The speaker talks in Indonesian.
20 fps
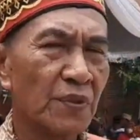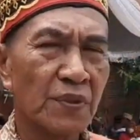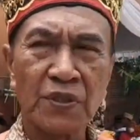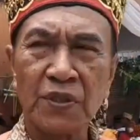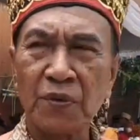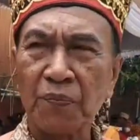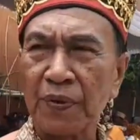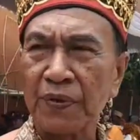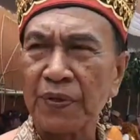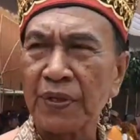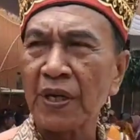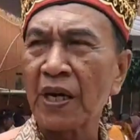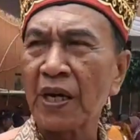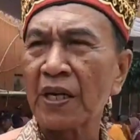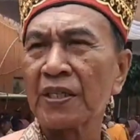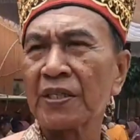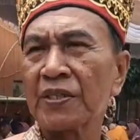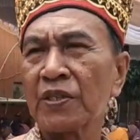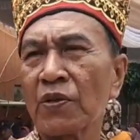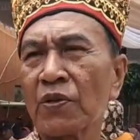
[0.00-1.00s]
seperti hal
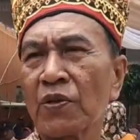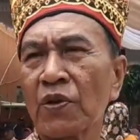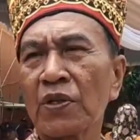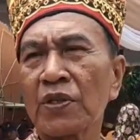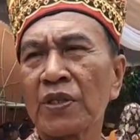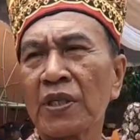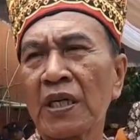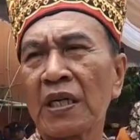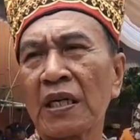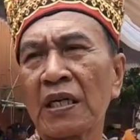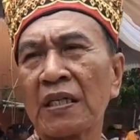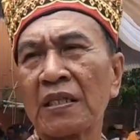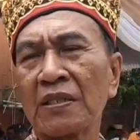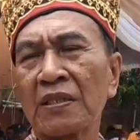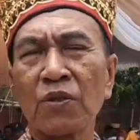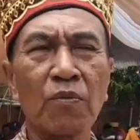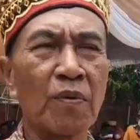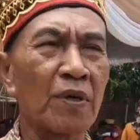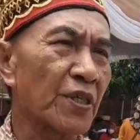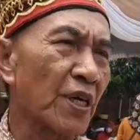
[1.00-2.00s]
ini contohnya
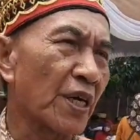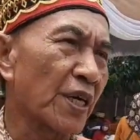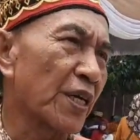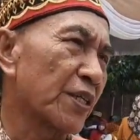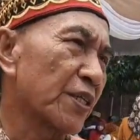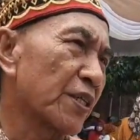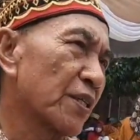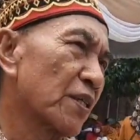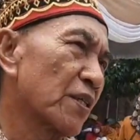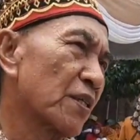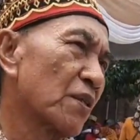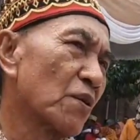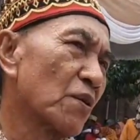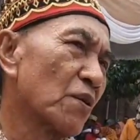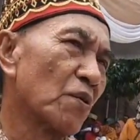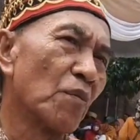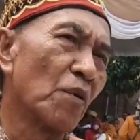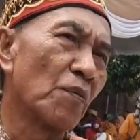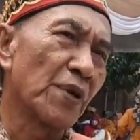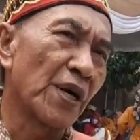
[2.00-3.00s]
rumah sakit
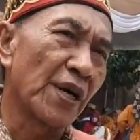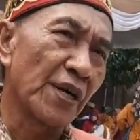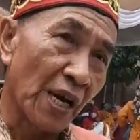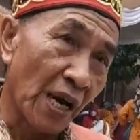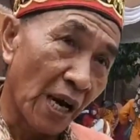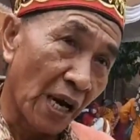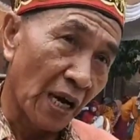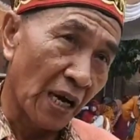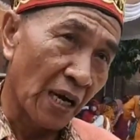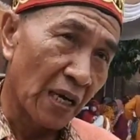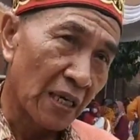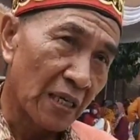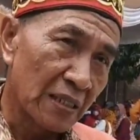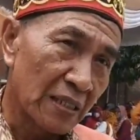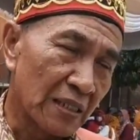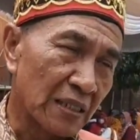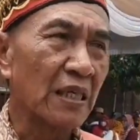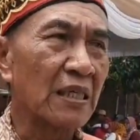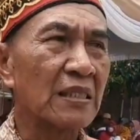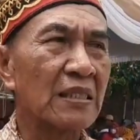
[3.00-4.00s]
umum daerah
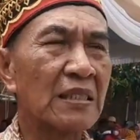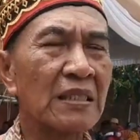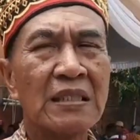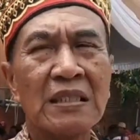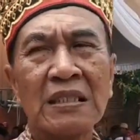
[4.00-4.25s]
ya.